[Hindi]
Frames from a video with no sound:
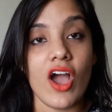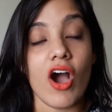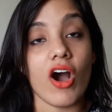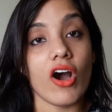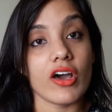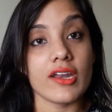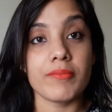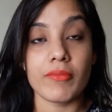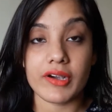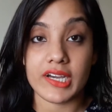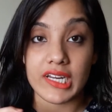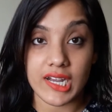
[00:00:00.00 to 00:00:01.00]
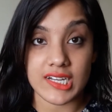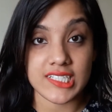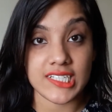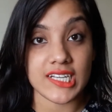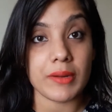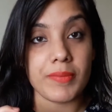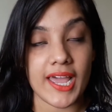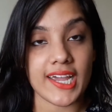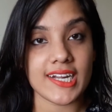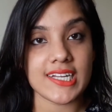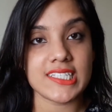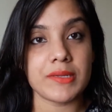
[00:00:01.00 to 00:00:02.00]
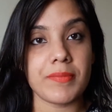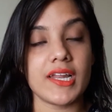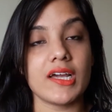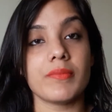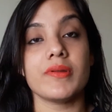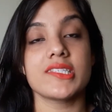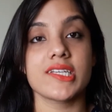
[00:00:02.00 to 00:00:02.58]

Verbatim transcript: और कंसीलर अप्लाई करने से पहले अपने